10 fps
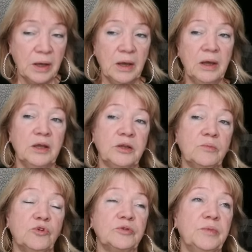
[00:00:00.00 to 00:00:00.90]
это
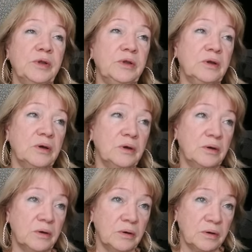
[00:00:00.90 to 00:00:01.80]
может быть
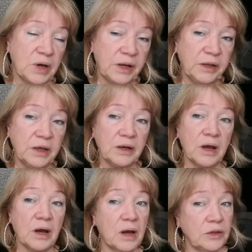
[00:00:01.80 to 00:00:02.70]
э, карьера
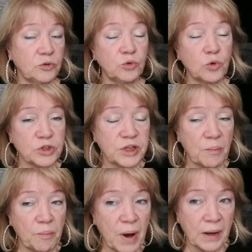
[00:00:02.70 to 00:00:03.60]
какая-то, ну тоже там
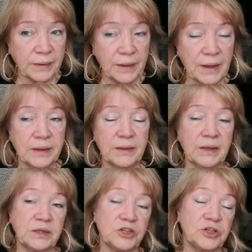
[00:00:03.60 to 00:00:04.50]
парные какие-то
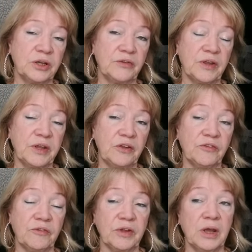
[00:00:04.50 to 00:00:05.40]
отношения
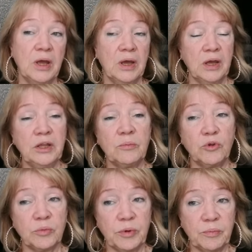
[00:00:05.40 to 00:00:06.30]
задействованы. Это может
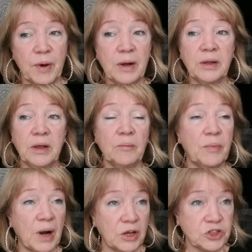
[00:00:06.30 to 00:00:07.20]
быть парные
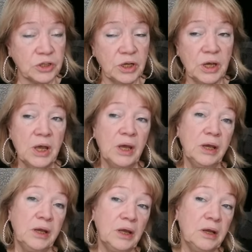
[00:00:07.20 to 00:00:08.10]
брачные
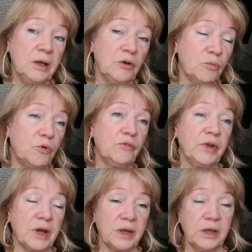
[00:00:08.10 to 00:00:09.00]
или любовные
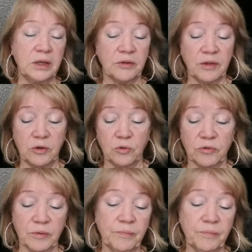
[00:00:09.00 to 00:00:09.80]
какие-то союзы.